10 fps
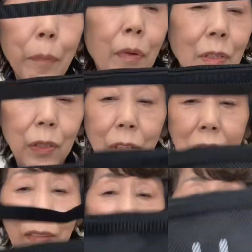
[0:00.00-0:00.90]
歩の
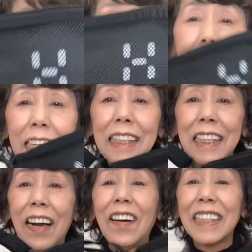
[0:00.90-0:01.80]
時はこれをね
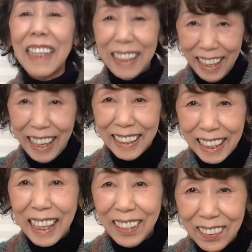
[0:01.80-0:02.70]
使わせてい
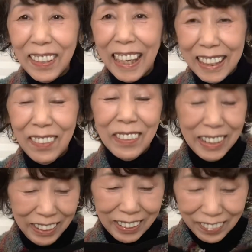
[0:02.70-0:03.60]
ただこうかと
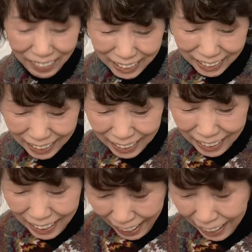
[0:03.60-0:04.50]
思っております。
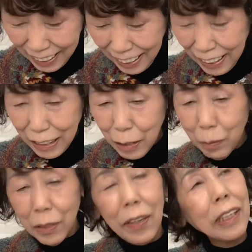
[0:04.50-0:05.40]
はい、いつ
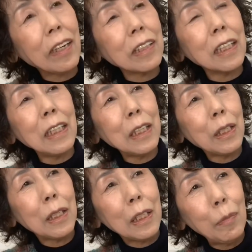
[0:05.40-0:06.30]
もね私い
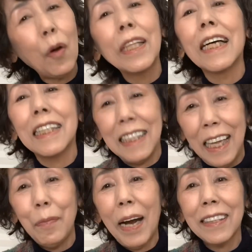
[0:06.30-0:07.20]
つも同じ
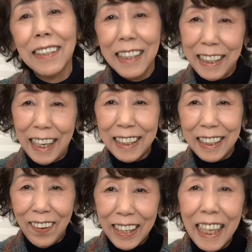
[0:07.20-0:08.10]
ねバッグしか
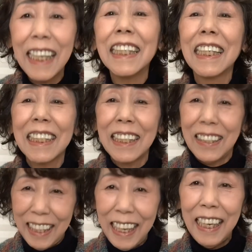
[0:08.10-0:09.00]
使わないんです
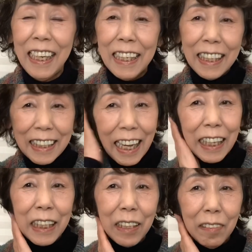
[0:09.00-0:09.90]
よね。で
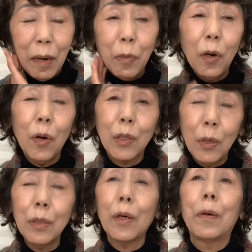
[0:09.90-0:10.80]
最近はもうほ
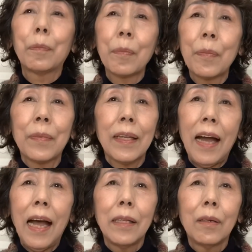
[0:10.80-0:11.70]
とんど
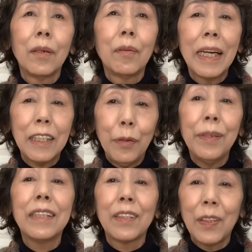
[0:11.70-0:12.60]
あの
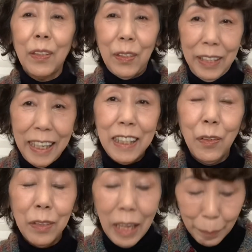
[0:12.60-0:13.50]
マッチフィールドのね
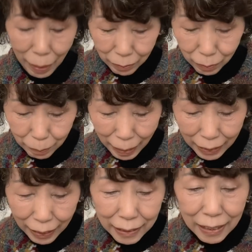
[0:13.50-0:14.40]
ショルダーバッグ
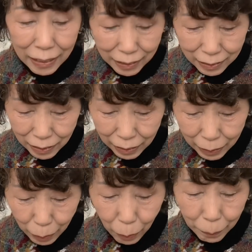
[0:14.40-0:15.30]
ばっかりなんですけ
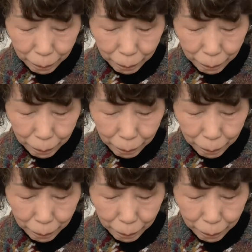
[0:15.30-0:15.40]
れど。